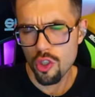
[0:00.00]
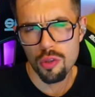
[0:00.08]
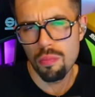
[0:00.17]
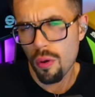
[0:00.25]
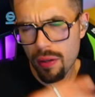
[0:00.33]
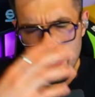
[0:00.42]
Ci
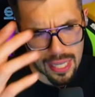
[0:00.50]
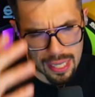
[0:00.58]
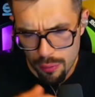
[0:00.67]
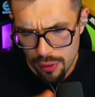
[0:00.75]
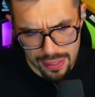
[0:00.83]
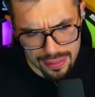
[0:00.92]

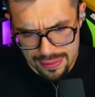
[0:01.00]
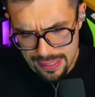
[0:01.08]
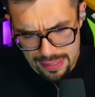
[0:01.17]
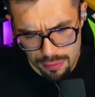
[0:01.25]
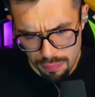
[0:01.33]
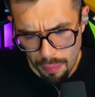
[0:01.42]
sbloccheremo
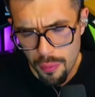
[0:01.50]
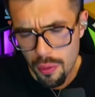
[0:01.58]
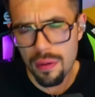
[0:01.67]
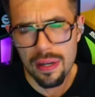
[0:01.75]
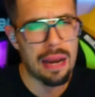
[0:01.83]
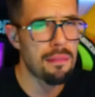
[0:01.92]
l'incantesimo un po' più
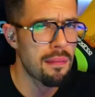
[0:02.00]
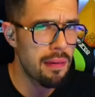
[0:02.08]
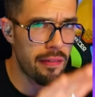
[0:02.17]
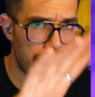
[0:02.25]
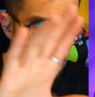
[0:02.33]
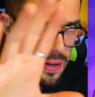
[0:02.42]
con calma,
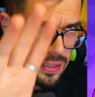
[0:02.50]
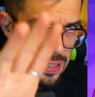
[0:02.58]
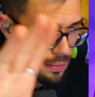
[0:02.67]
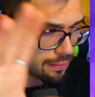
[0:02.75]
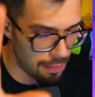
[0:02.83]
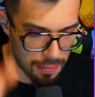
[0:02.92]
ma va
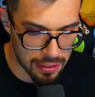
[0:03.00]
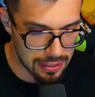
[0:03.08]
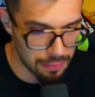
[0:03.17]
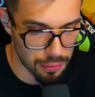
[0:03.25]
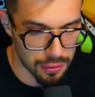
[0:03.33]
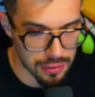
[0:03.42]
benissimo, va benissimo